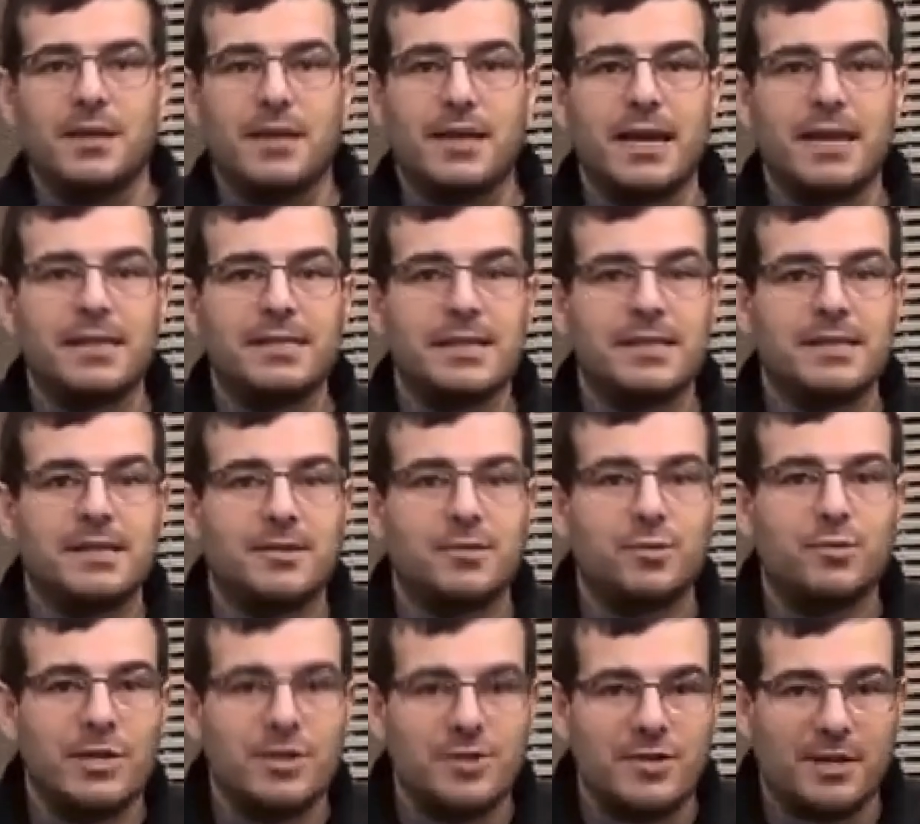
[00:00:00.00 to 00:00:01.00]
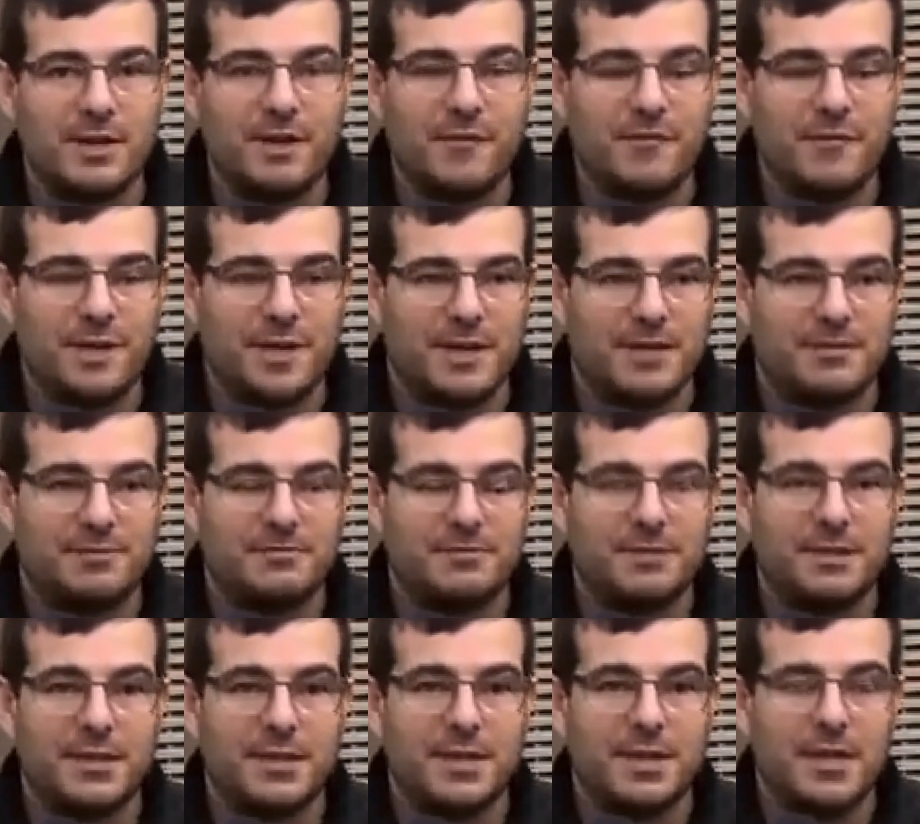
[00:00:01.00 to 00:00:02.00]
que é licenciatura em geografia.
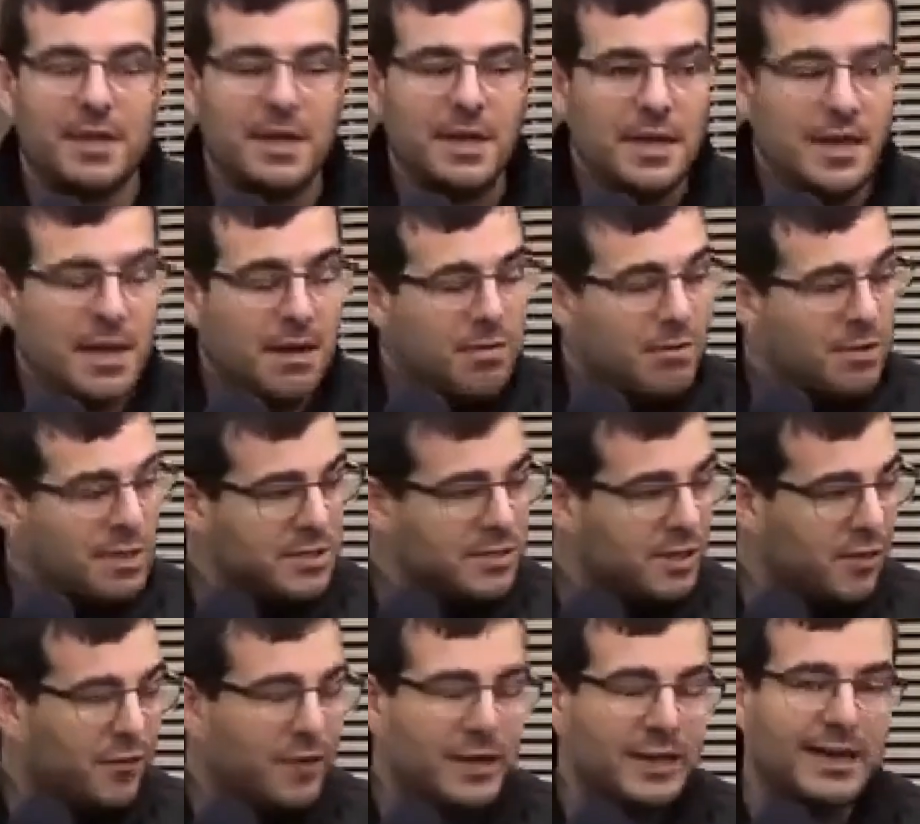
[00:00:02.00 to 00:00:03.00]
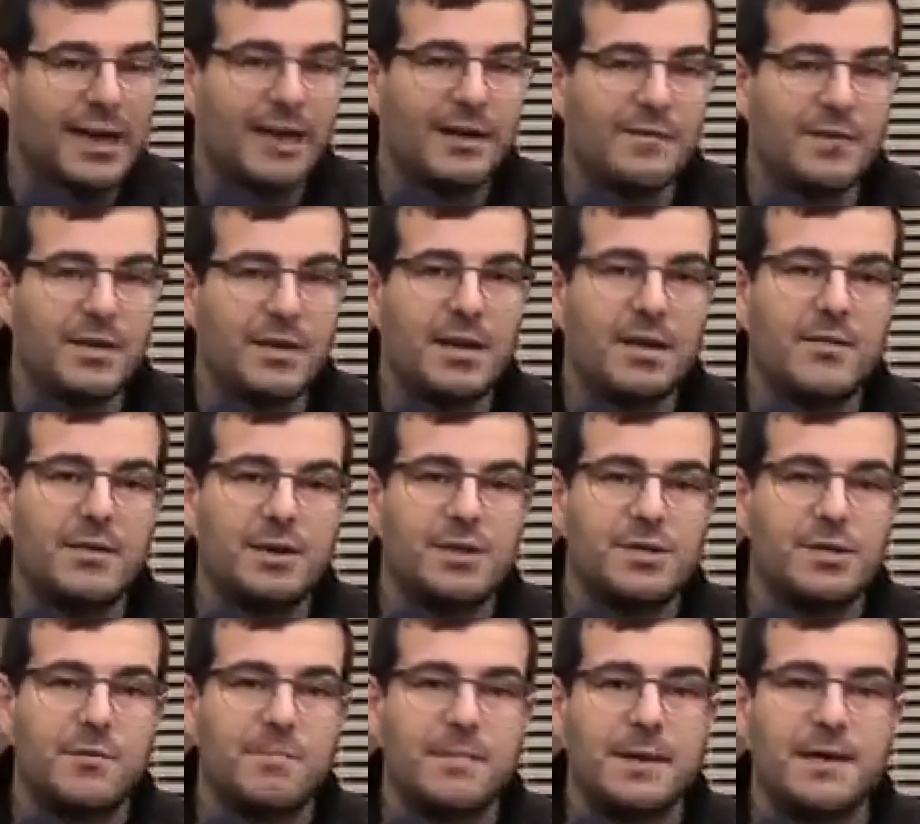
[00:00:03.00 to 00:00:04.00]
E eu, enquanto o senhor falava, eu
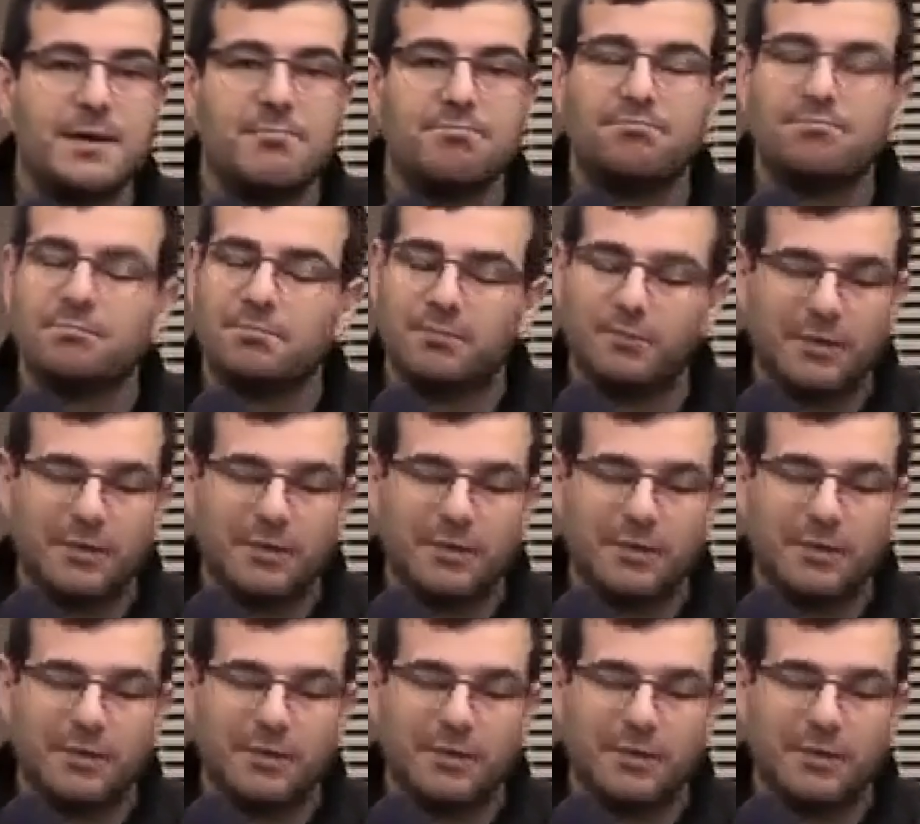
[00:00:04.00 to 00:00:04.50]
acho que eu pe...